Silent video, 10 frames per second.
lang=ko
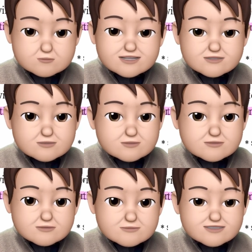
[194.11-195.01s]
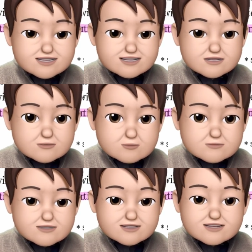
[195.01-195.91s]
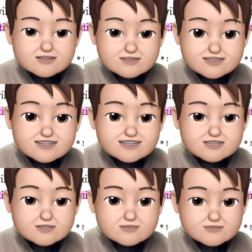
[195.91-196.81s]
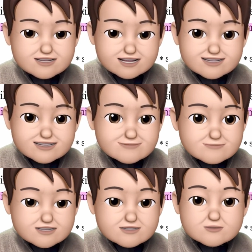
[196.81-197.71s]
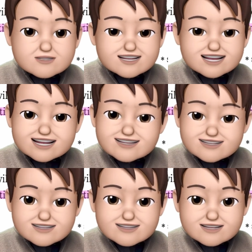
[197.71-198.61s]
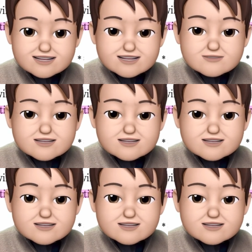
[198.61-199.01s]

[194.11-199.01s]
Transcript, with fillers: 자, 구체적으로 음식, 옷, 은신처, 그러니까 집, 그리고 기타 등등.